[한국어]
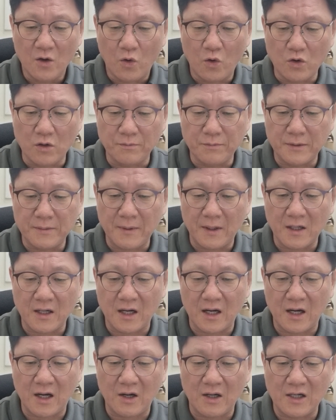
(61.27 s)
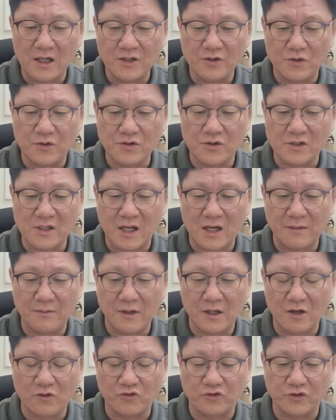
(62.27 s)
혹은 비방과 환란으로서
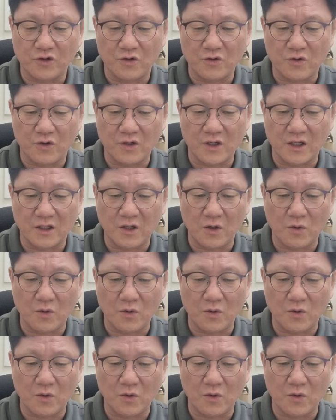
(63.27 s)
사람에게 구경거리가